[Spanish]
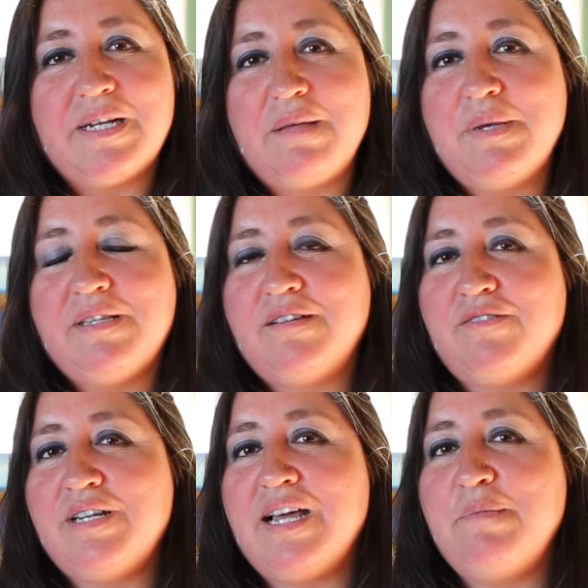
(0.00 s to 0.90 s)
plenamente
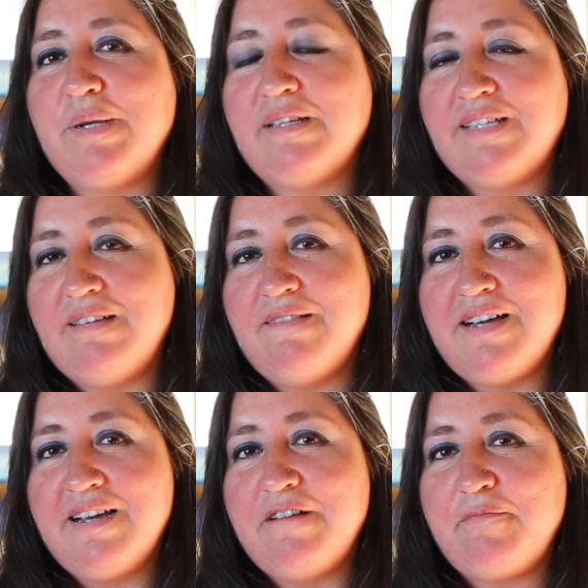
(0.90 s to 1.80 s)
con las
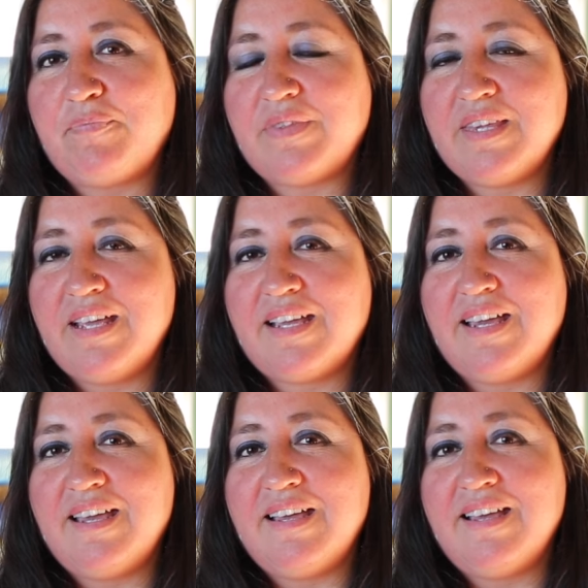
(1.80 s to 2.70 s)
expectativas
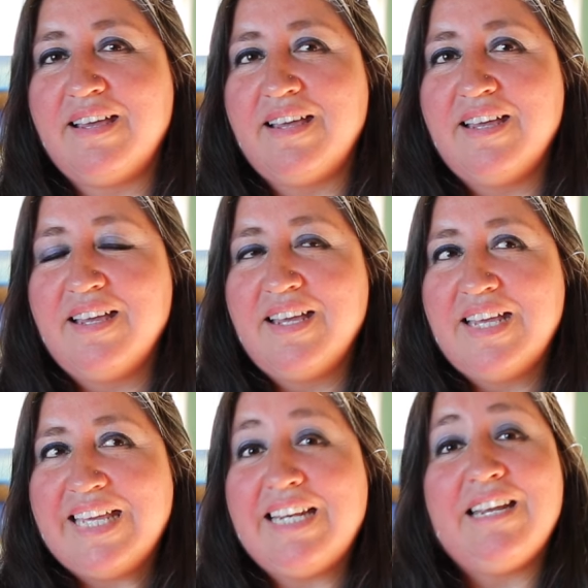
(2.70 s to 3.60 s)
que,
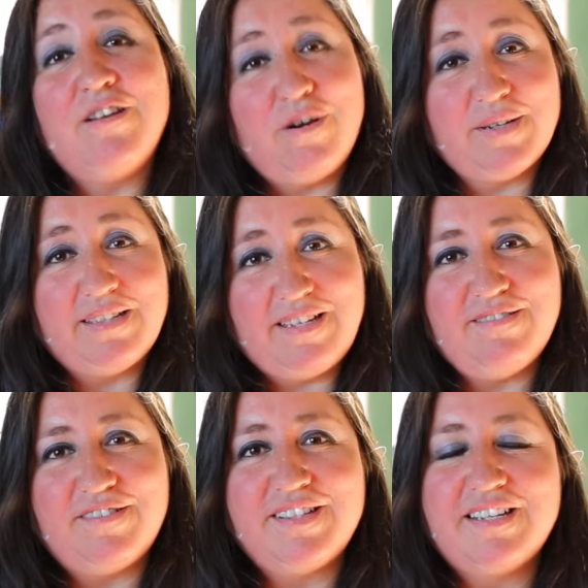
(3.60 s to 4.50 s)
y los
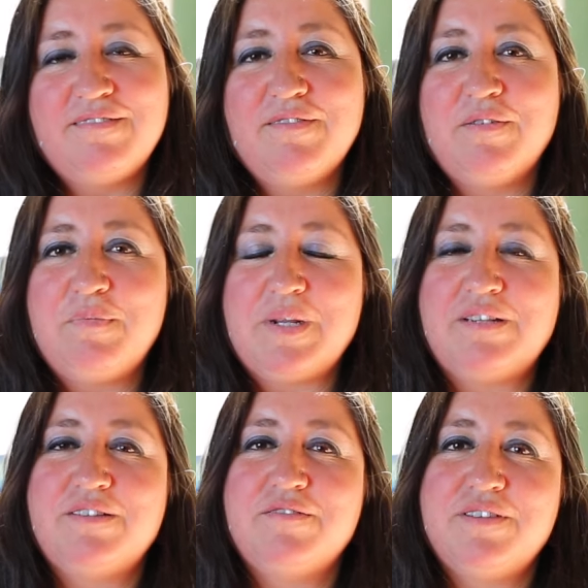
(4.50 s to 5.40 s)
objetivos que uno
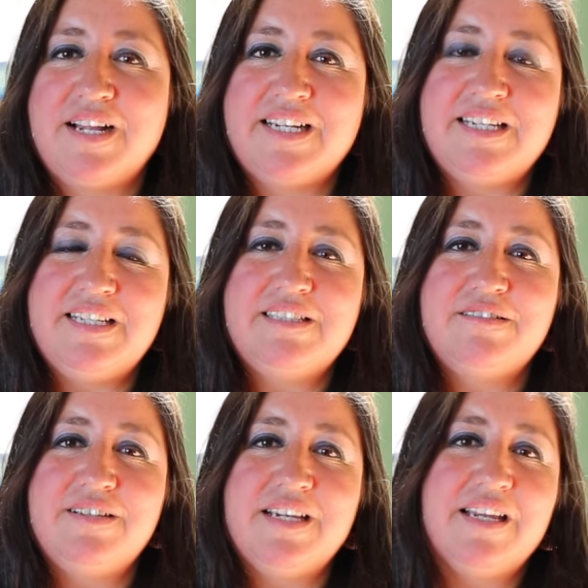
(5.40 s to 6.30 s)
planteó al
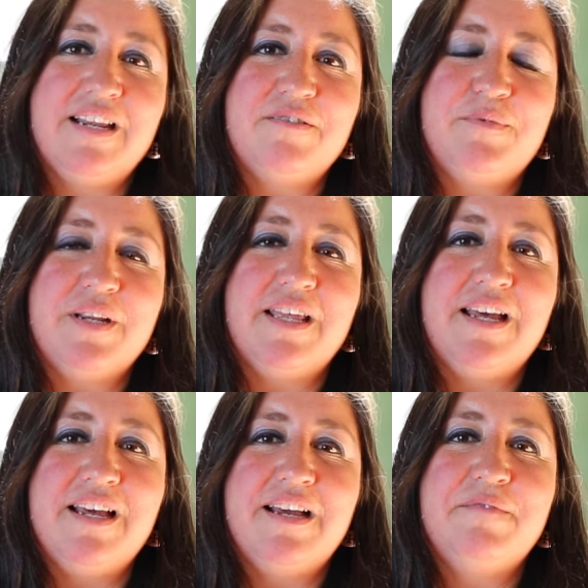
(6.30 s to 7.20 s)
inicio y que la
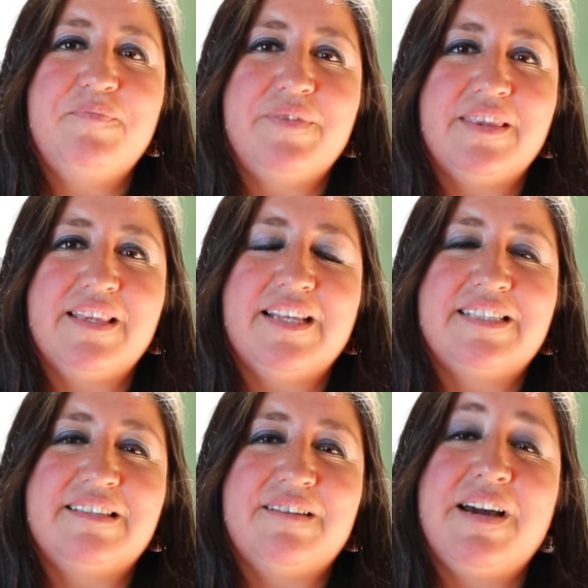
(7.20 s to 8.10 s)
comunidad
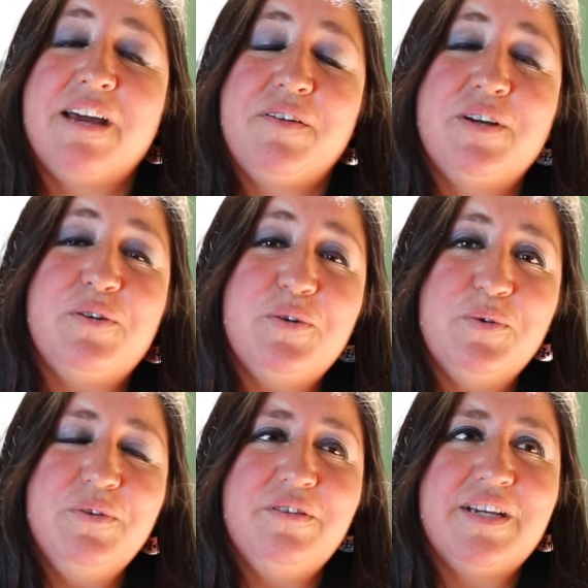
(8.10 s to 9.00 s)
se trabajaron en
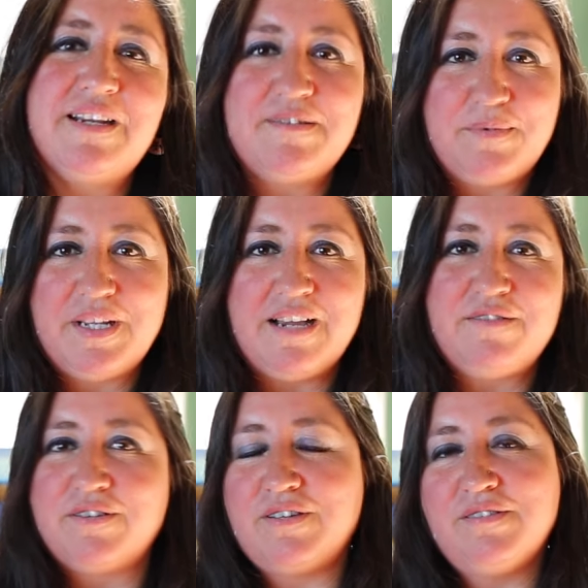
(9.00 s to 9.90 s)
conjunto y que la comunidad
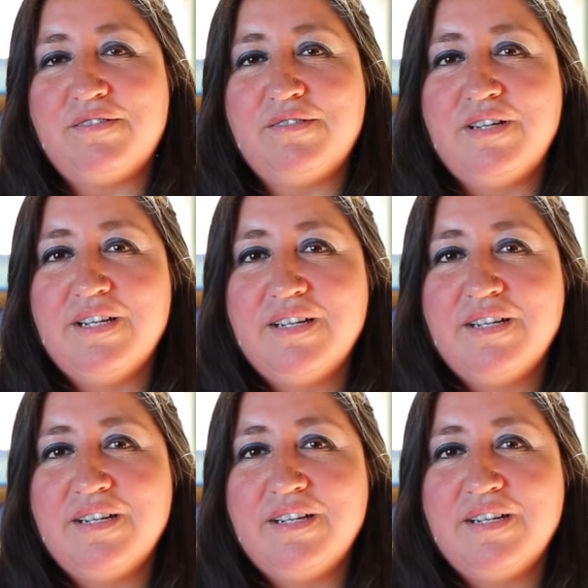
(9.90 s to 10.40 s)
acogió